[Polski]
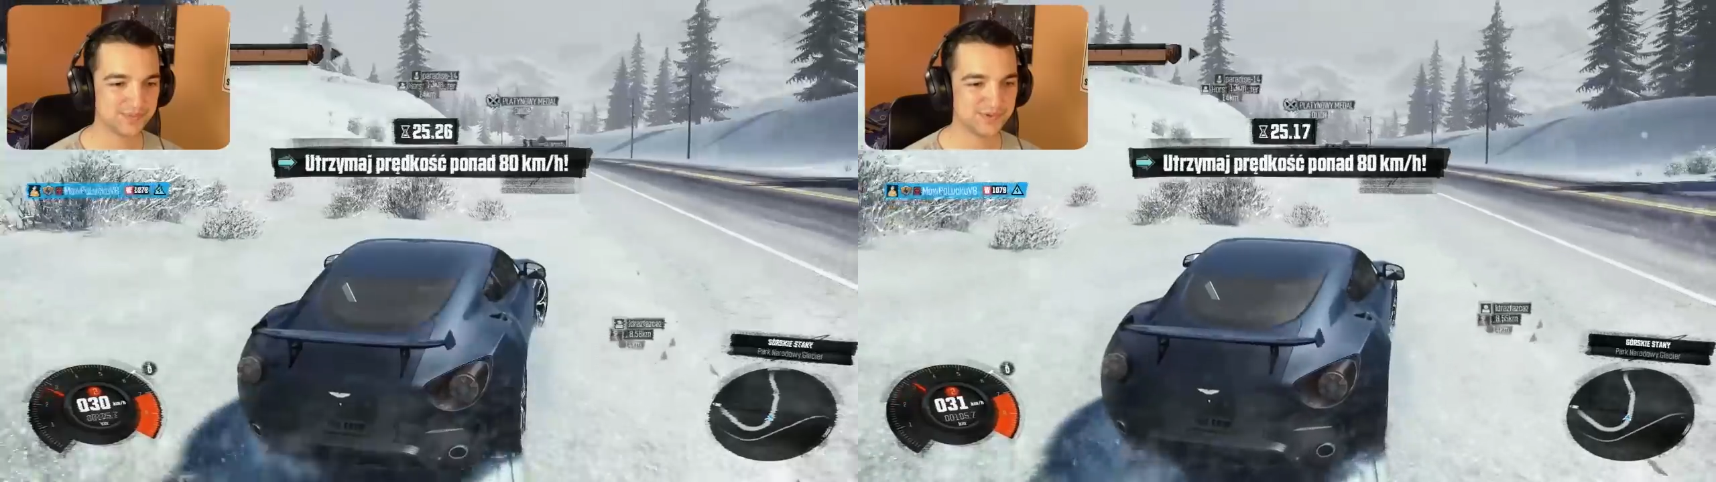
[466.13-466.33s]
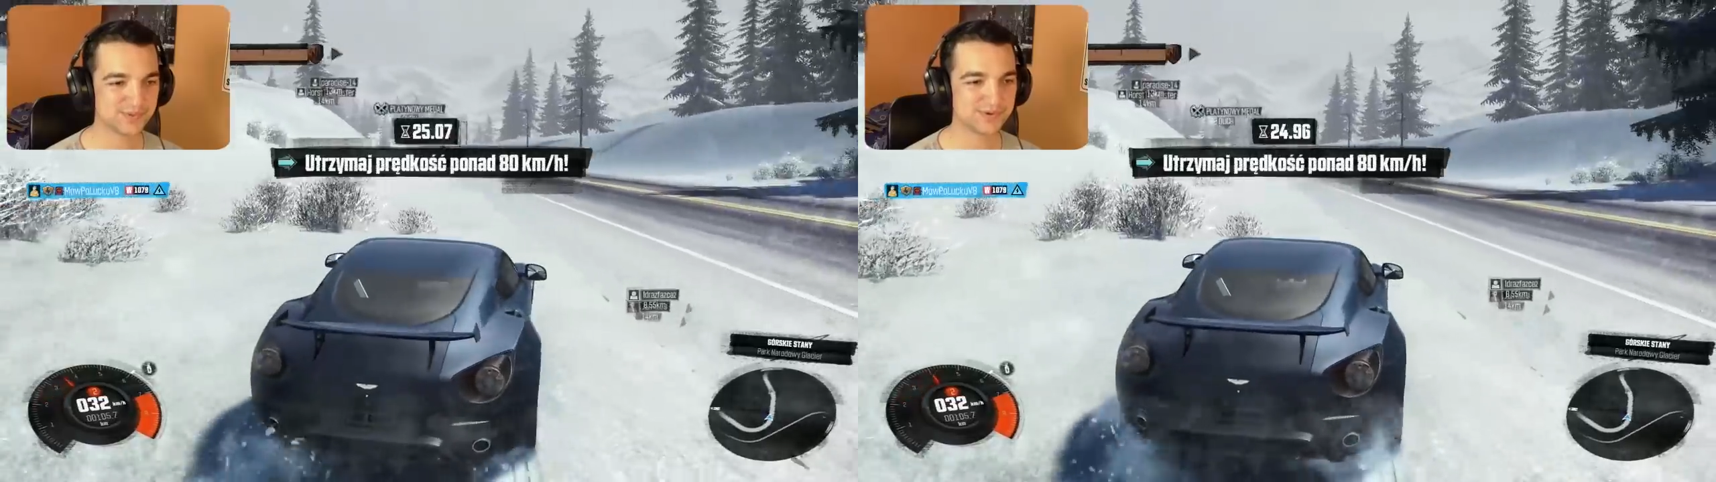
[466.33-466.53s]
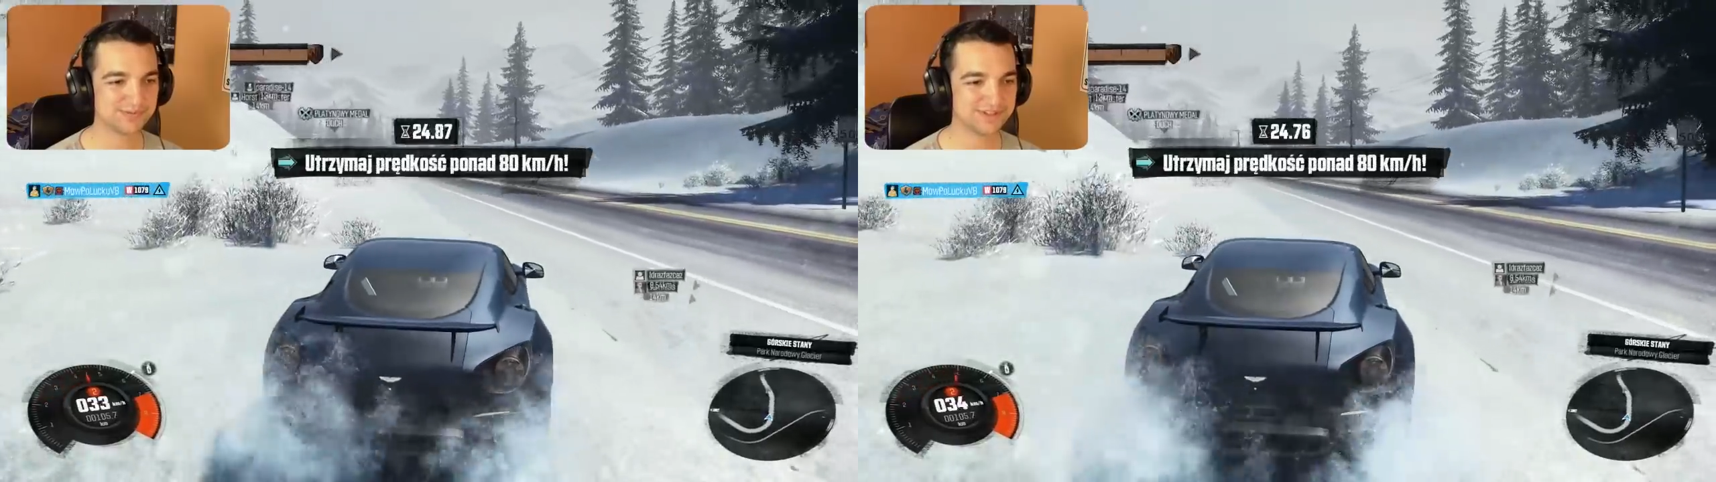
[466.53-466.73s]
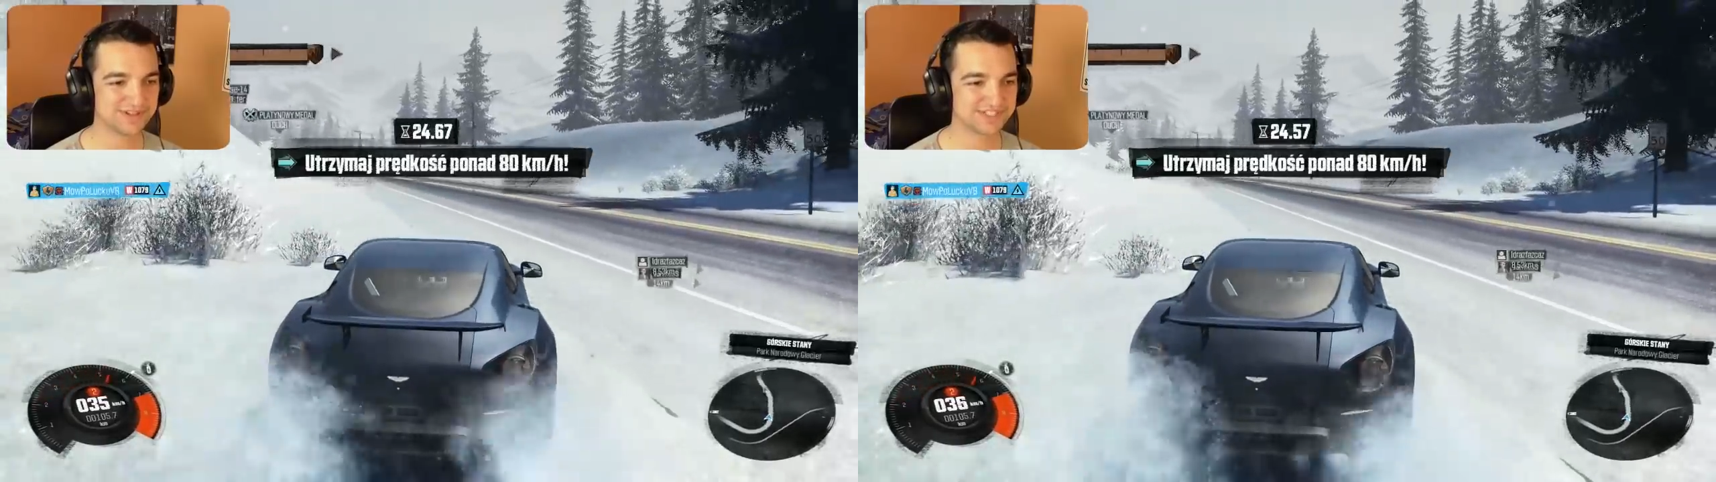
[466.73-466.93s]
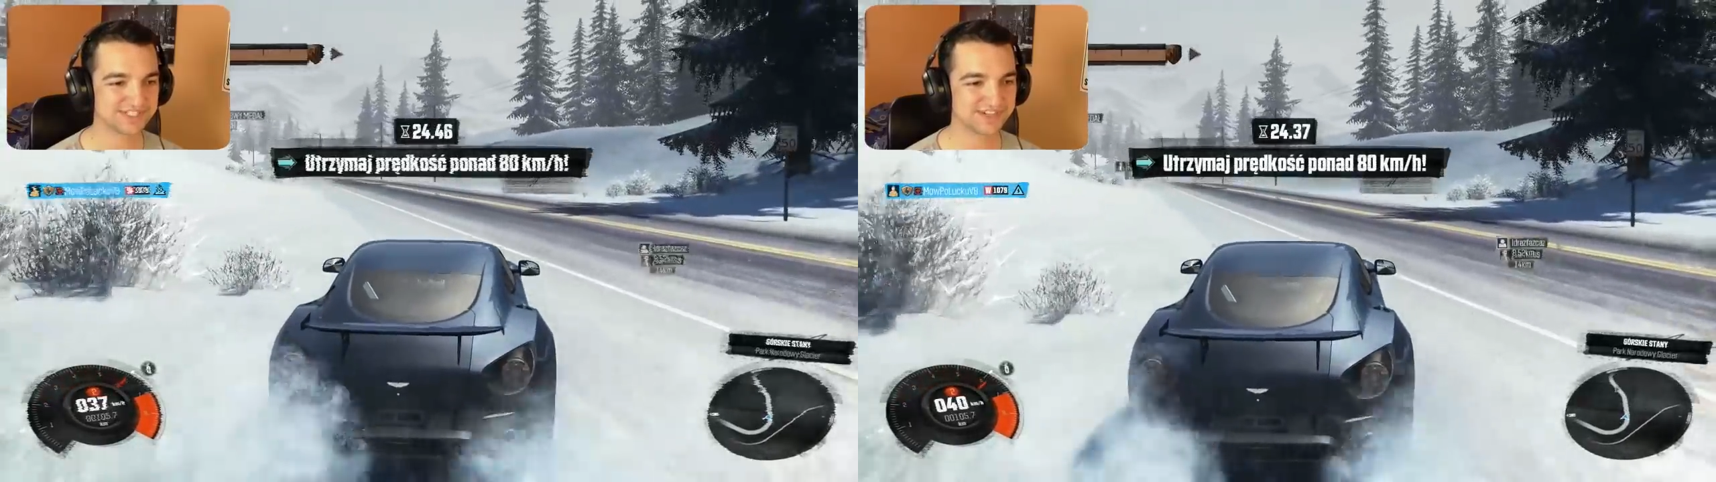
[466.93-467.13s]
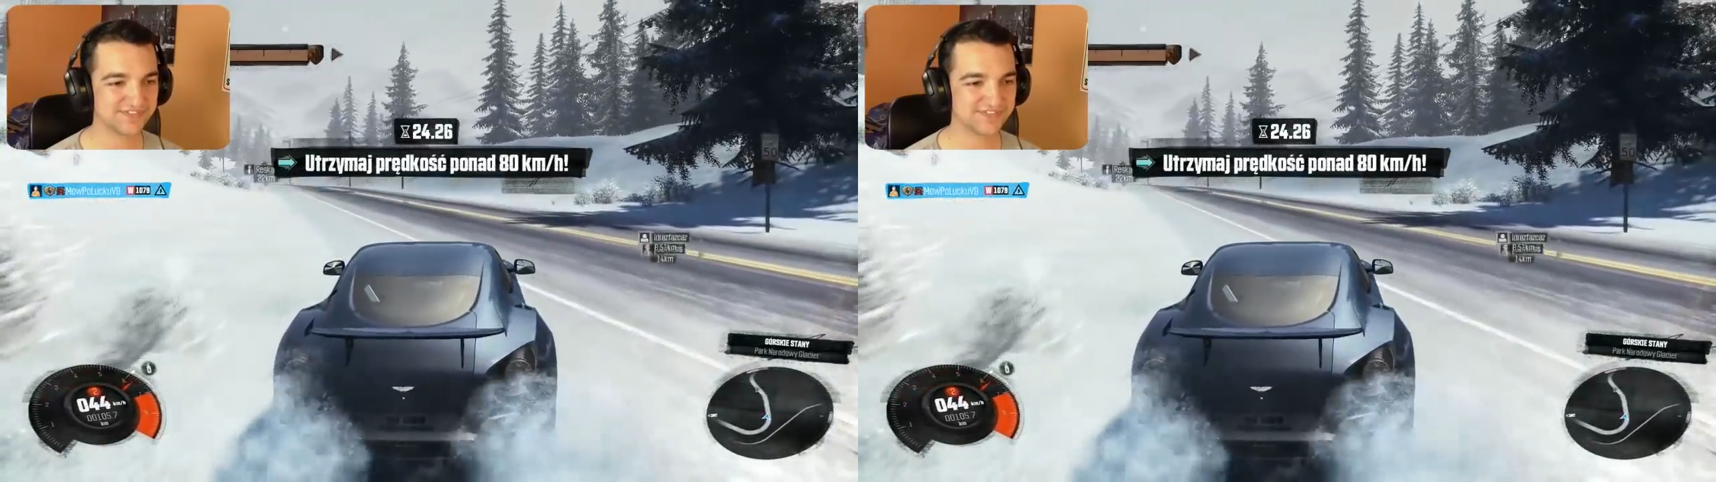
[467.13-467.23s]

Popsuło mi troszeczkę